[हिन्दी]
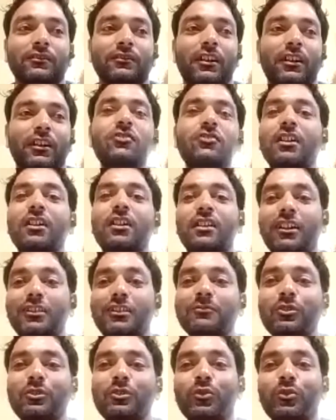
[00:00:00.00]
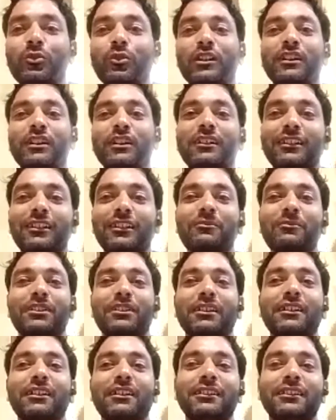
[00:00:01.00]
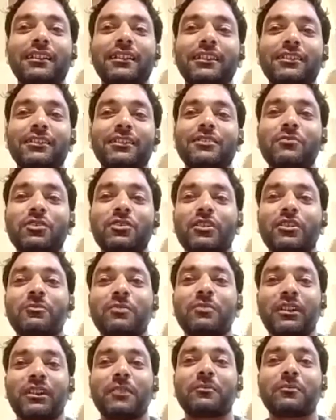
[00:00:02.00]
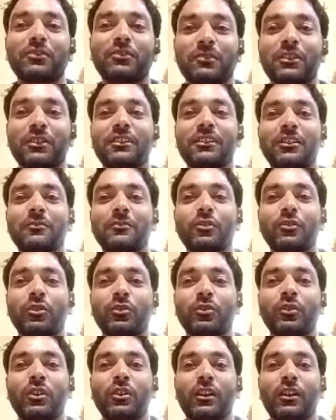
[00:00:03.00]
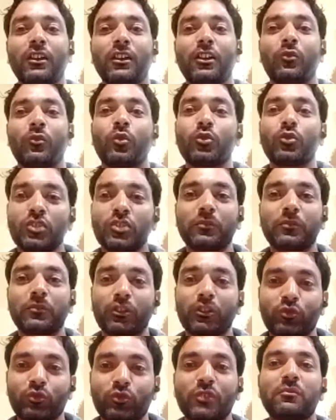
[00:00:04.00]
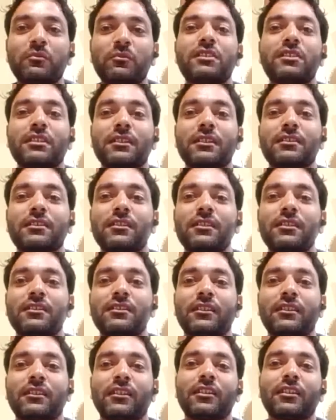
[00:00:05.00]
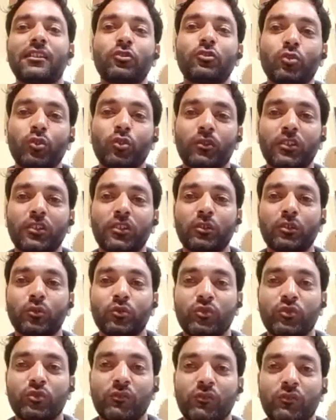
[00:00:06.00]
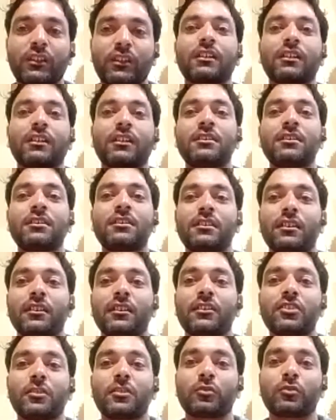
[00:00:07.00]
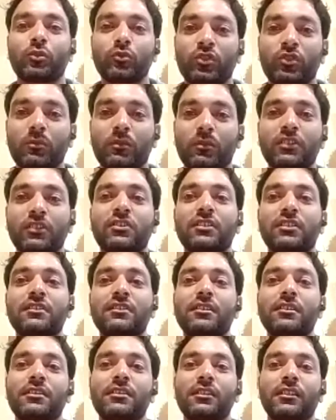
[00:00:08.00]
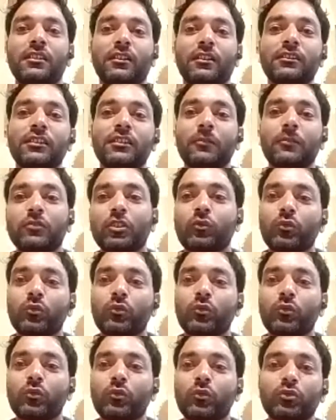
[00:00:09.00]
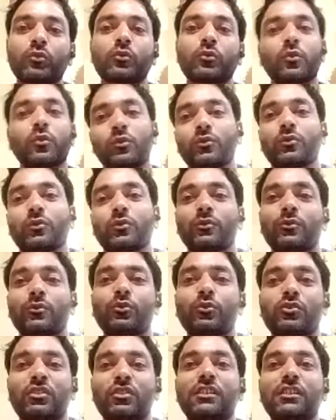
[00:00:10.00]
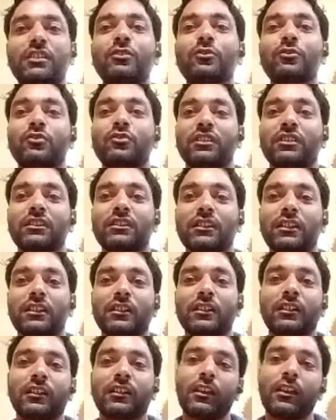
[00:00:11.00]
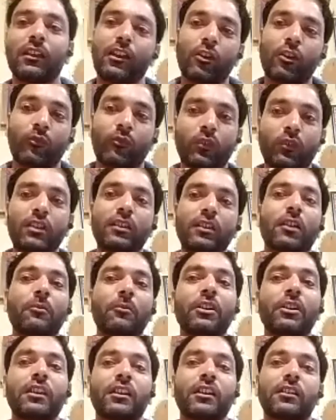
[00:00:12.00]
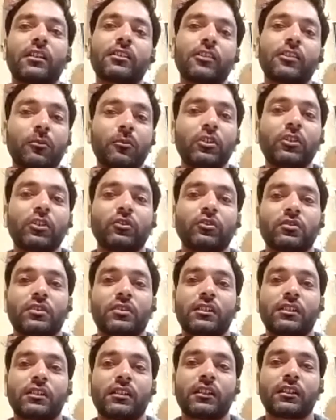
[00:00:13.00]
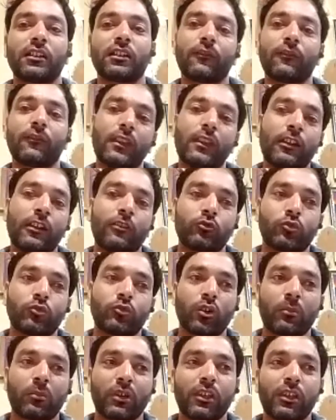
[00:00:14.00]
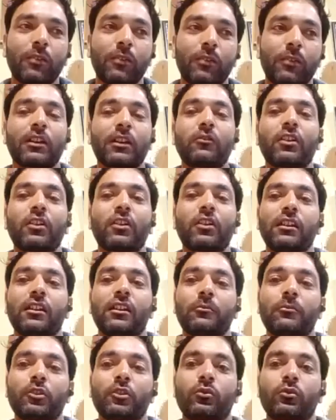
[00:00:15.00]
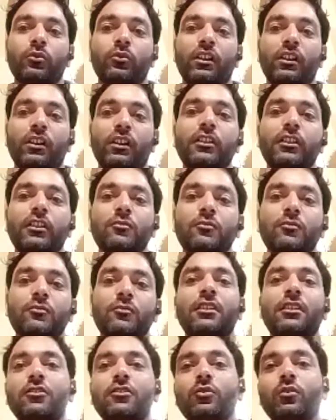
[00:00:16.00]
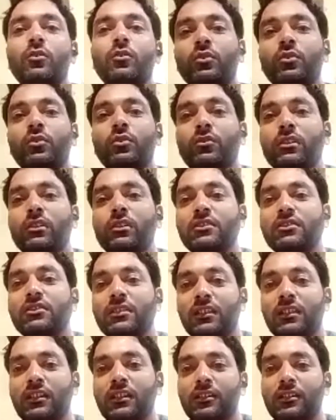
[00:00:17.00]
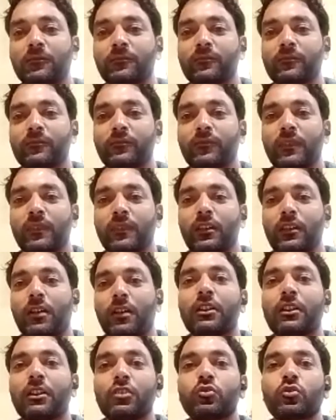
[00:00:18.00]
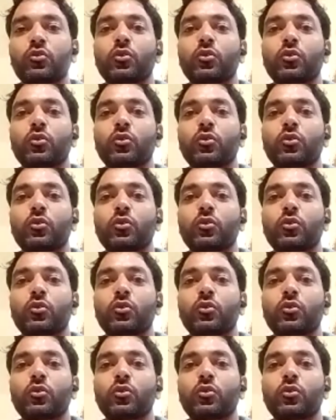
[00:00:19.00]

अनजान आदमी को उठा करके बैठा देंगे किसी मशीन पर आप इस पर काम करो वो जब तक उसकी बेसिक्स नहीं सीखेगा जो जब तक उसकी वर्किंग नहीं सीखेगा जब तक उसकी फंक्शन नहीं सीखेगा तब तक वो तो नुकसान ही नुकसान करेगा वही हमारे यहाँ अभी चल रहा है जो हमारी बागवानी यहाँ पर हो रही है इसमें किसी को कोई नॉलेज ही नहीं है हमारे जो